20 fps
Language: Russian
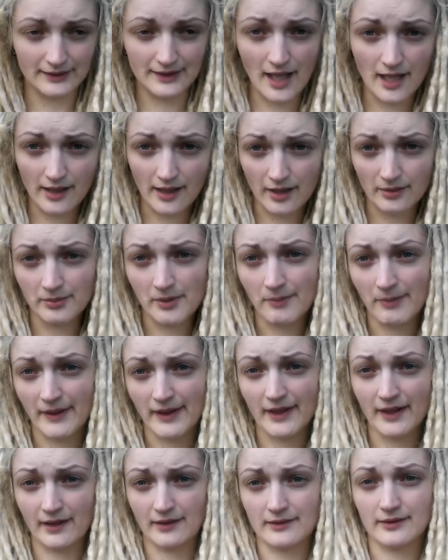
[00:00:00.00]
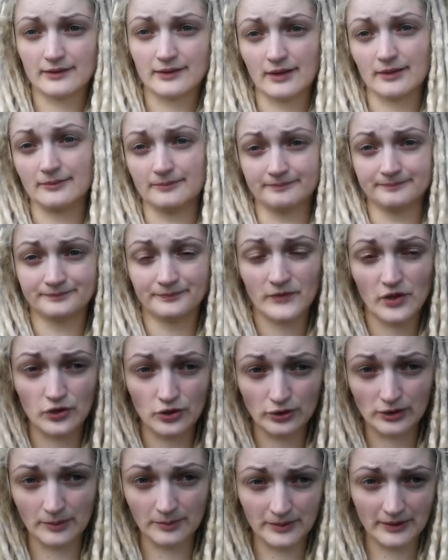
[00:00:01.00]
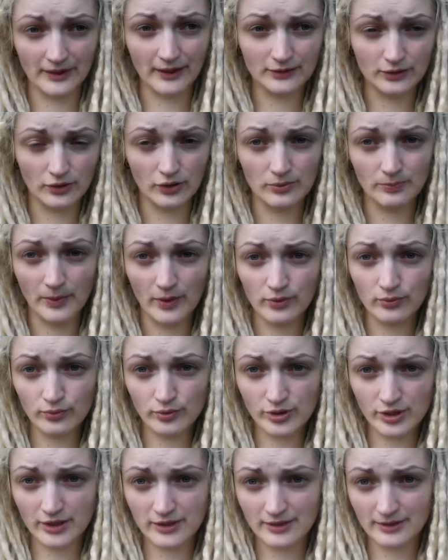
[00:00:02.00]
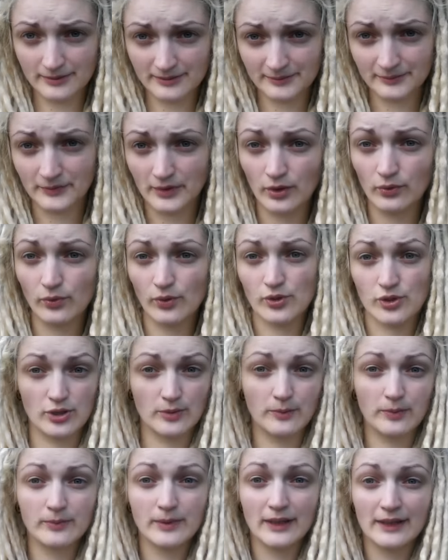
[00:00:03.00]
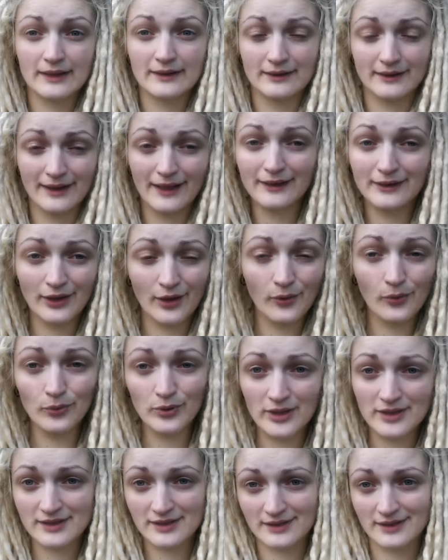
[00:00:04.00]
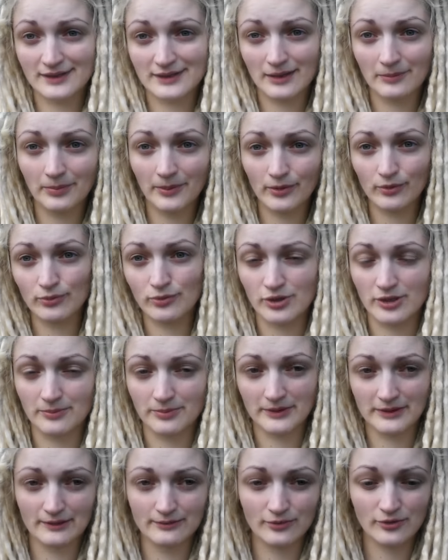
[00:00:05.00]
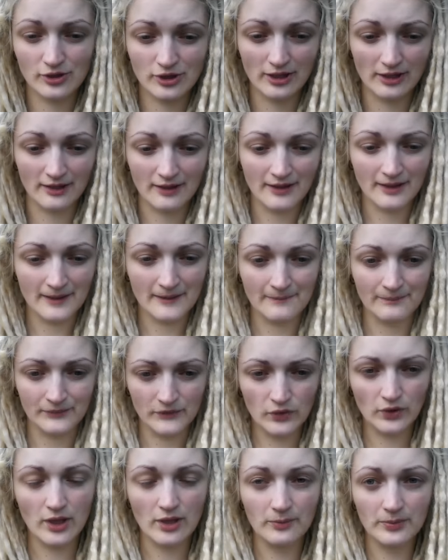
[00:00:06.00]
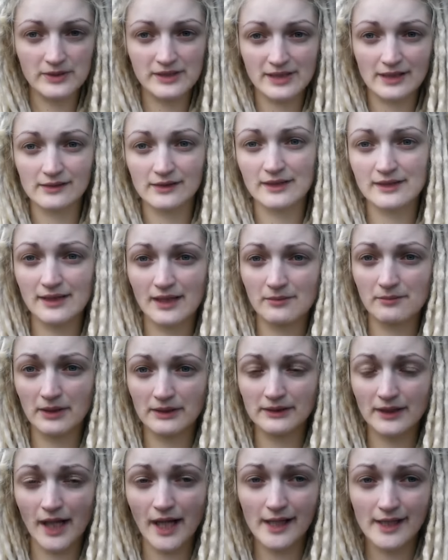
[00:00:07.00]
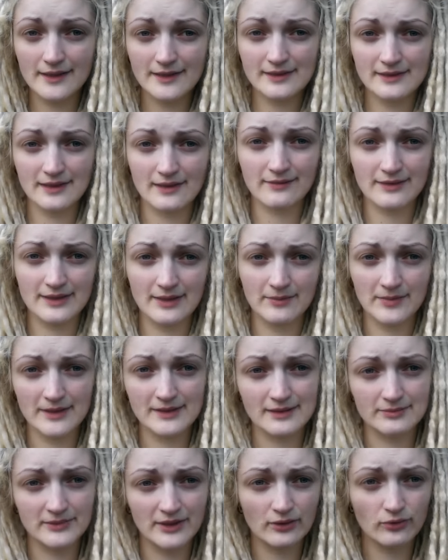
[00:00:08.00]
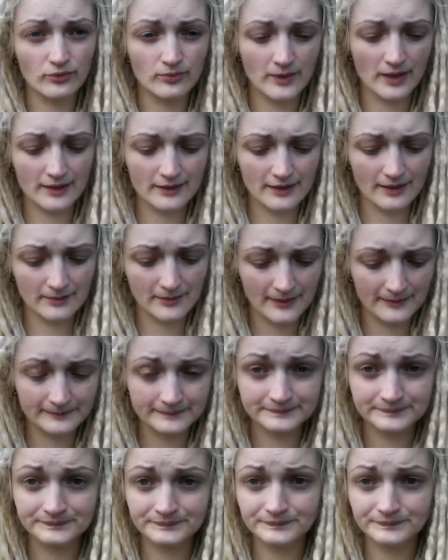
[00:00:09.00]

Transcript: я как бы поехала там что-то приготовить, покушать, такое, чтобы мы на, на улице где-то покушать, потому что, ну, как бы целый день мотались со всеми этими документами.